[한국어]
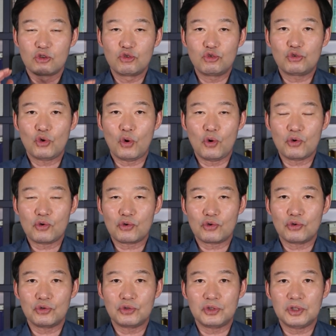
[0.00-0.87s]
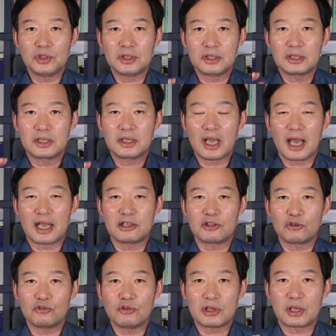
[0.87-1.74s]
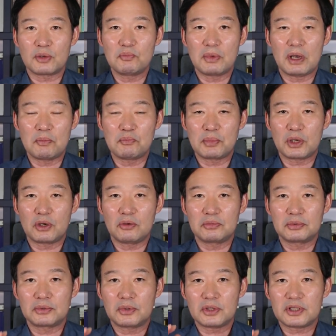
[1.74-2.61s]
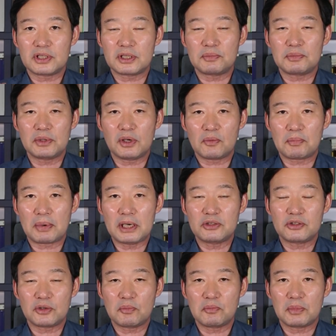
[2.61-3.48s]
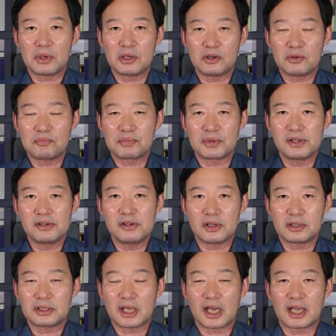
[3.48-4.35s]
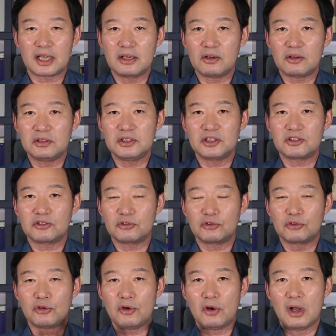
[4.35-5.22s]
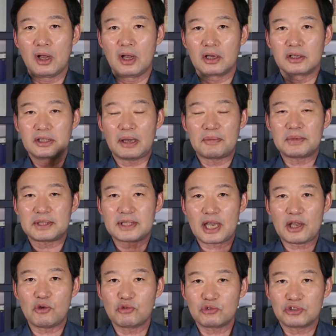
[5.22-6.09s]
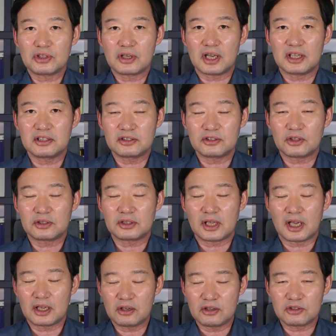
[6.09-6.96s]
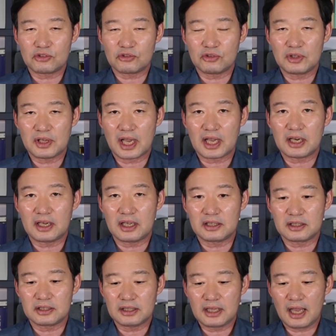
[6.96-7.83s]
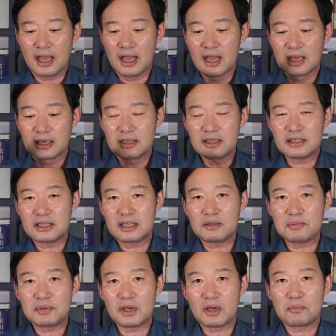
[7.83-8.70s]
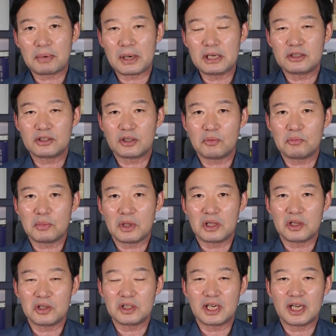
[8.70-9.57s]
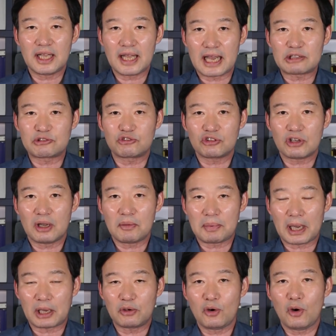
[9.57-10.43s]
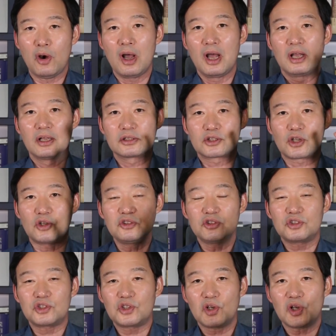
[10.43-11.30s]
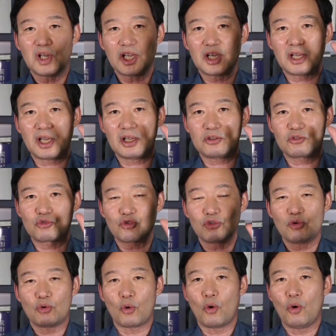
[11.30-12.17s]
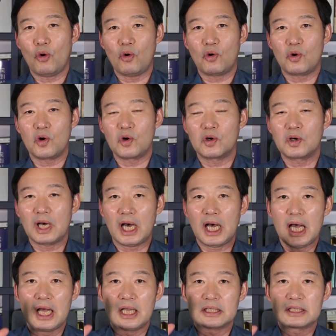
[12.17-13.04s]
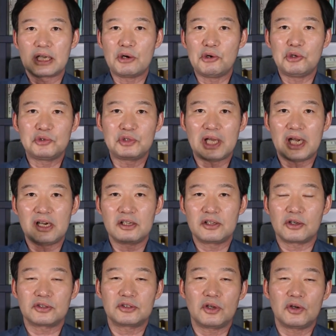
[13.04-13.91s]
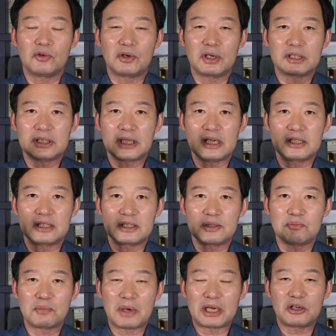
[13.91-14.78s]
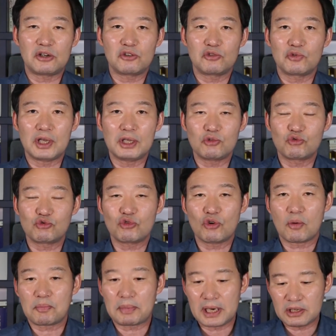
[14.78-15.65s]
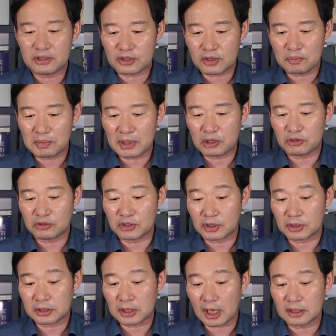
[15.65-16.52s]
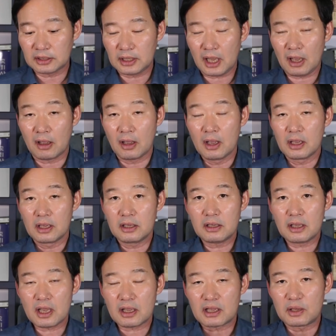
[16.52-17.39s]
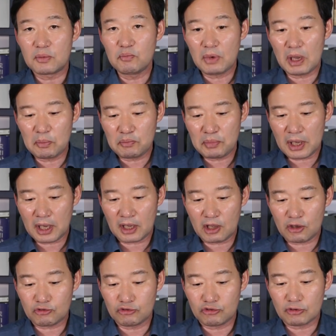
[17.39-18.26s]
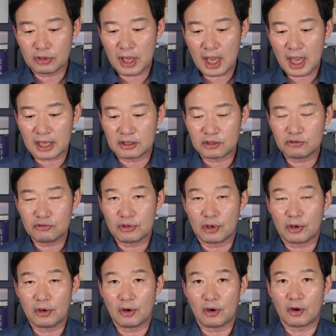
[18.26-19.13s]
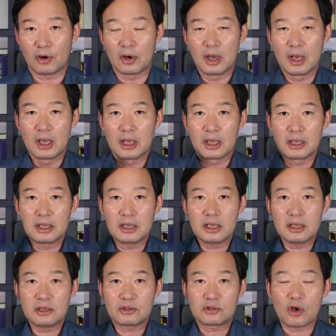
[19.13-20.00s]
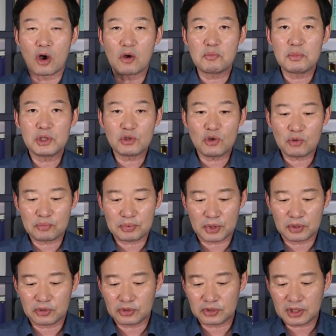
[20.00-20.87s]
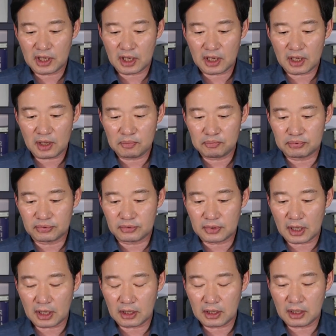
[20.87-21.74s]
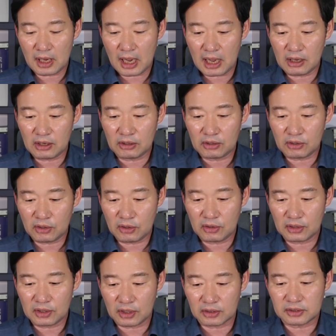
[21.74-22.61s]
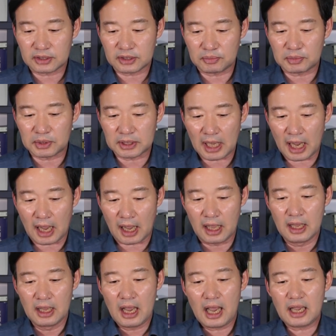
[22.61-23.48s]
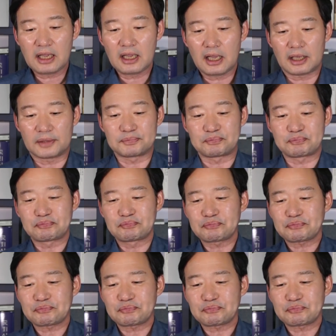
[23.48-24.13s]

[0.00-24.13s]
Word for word: 유동규는 그게 아니고 김만배로부터 11억 8천만 원 빌렸다 이런 식으로 그다음에 차용증까지 썼다 이런 식으로 얘기를 했는데 그 11억 8천만 원이라는 액수가 바로 전처에게 줄 5억 원과 재혼할 여성과 살찐 말을 위한 6억 8천만 원이었다. 근데 이게 김만배에게 꾼 게 아니고요. 이 정민영 변호사에게 부탁을 한 거였습니다. 하여간